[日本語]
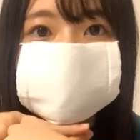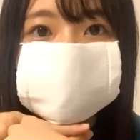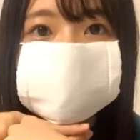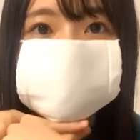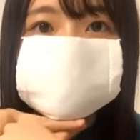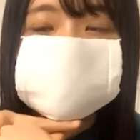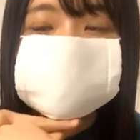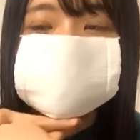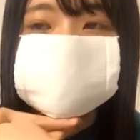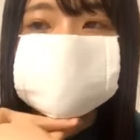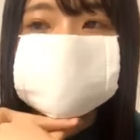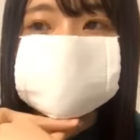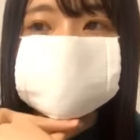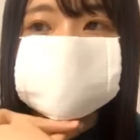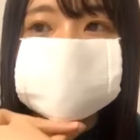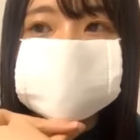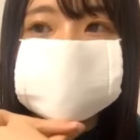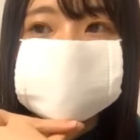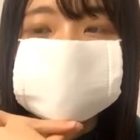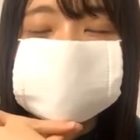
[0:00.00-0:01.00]
朝見
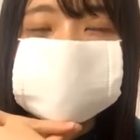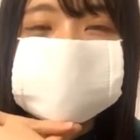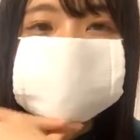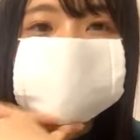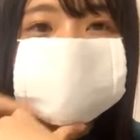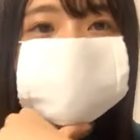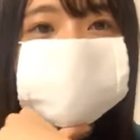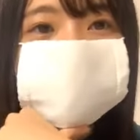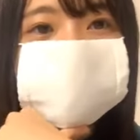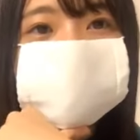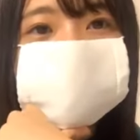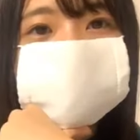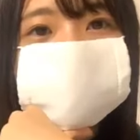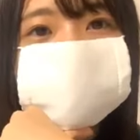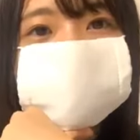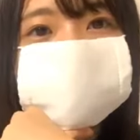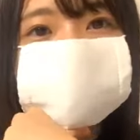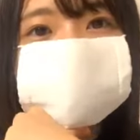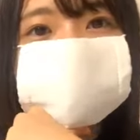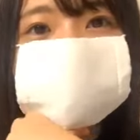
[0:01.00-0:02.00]
朝見れな
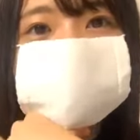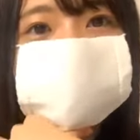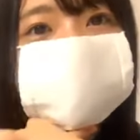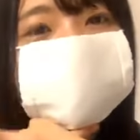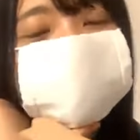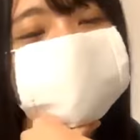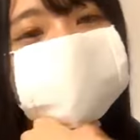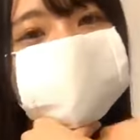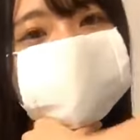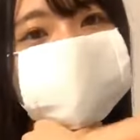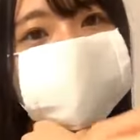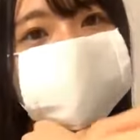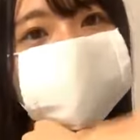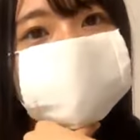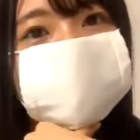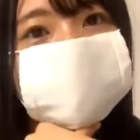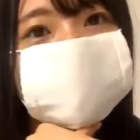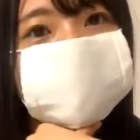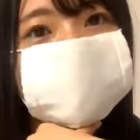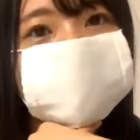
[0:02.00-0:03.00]
かったとかでお
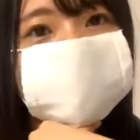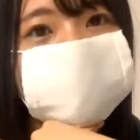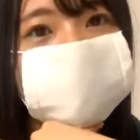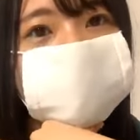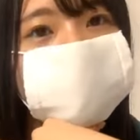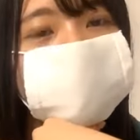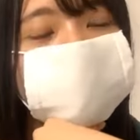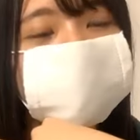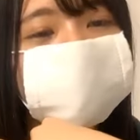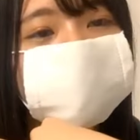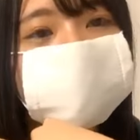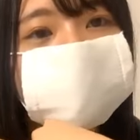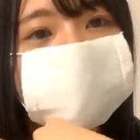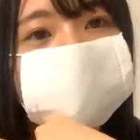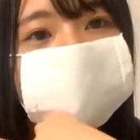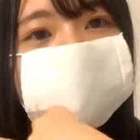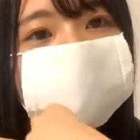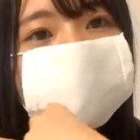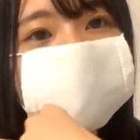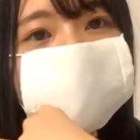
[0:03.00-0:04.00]
昼に
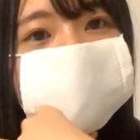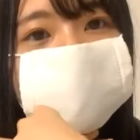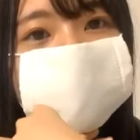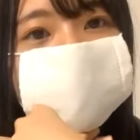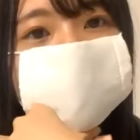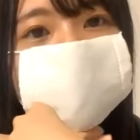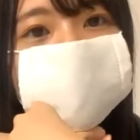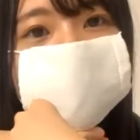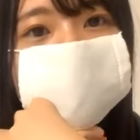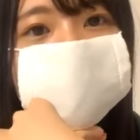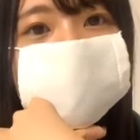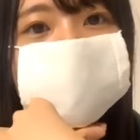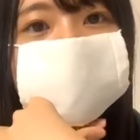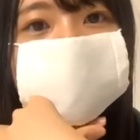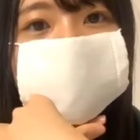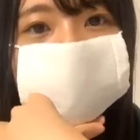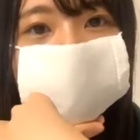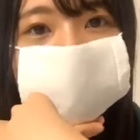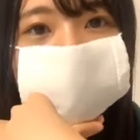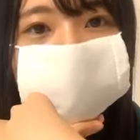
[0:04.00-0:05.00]
お母さんが見てたり
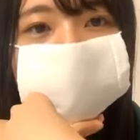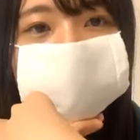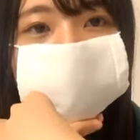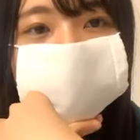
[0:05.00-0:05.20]
とか